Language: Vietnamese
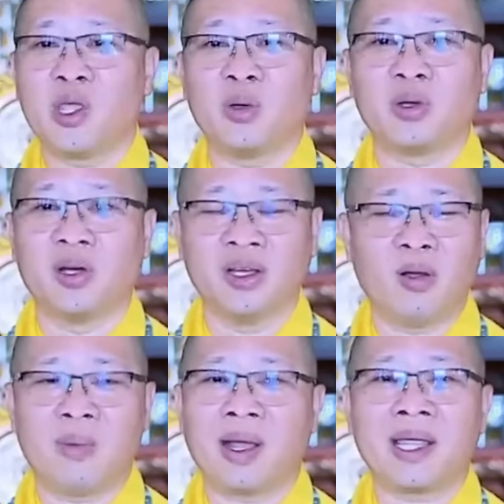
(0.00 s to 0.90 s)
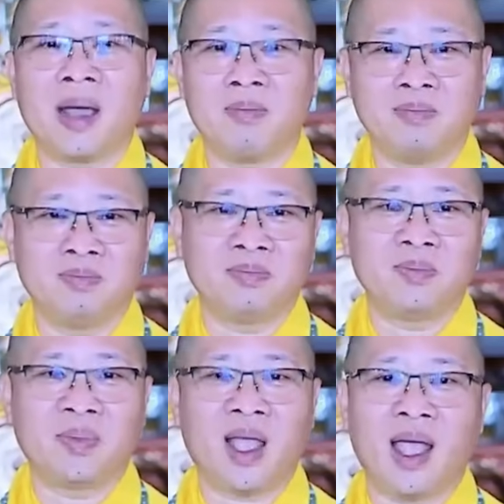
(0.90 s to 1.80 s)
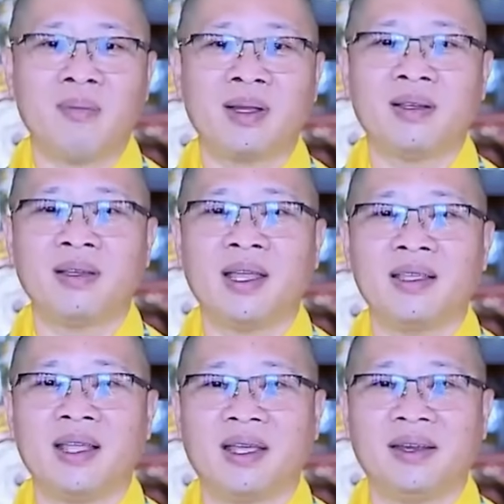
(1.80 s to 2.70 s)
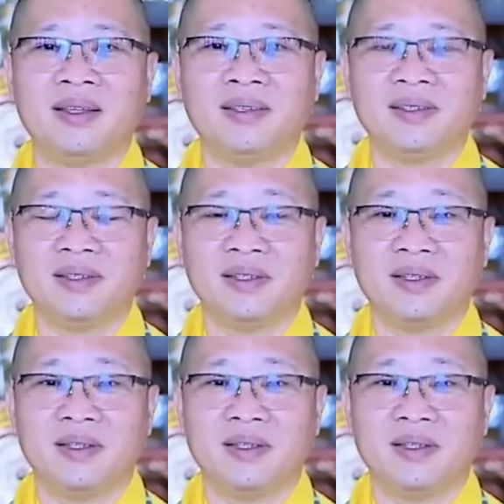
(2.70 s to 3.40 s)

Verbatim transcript: Có nhiều người họ mang nhầm, kệ mình cứ nghĩ vậy đi.